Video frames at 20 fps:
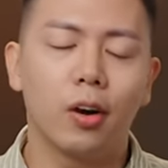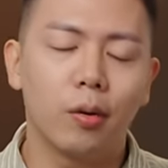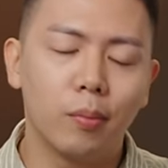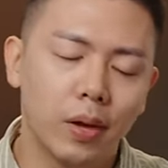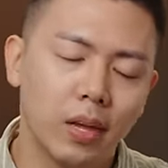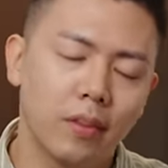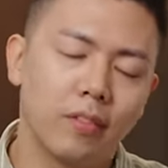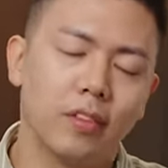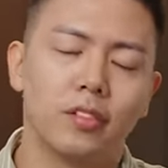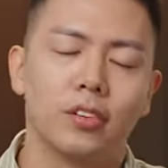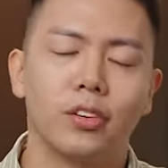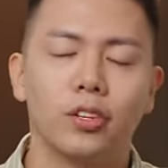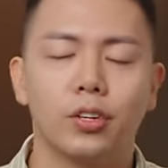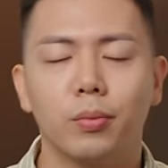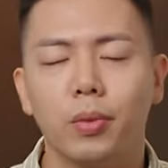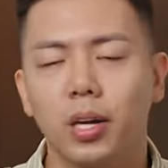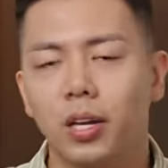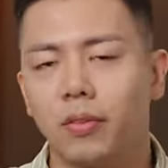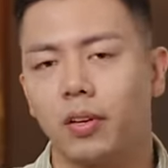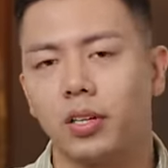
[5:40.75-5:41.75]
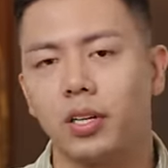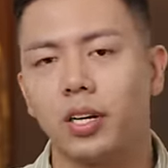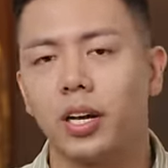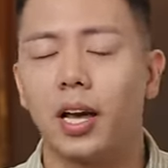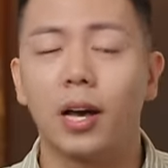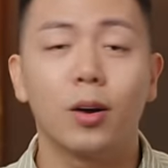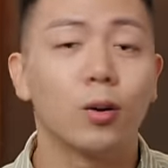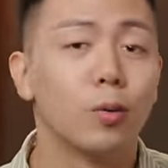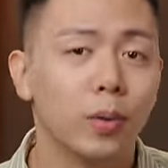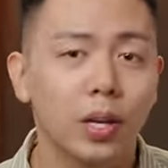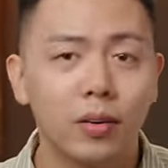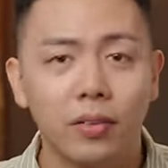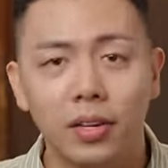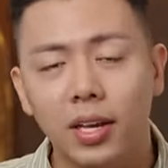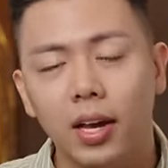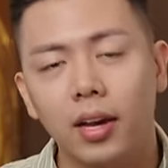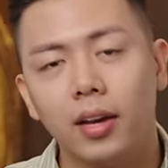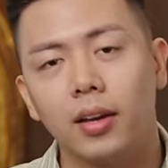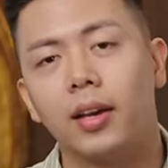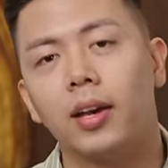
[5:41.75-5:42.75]
comment phía dưới cho mình và những người khác cùng biết với
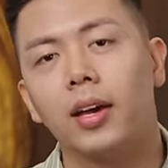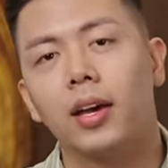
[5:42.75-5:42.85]
nhá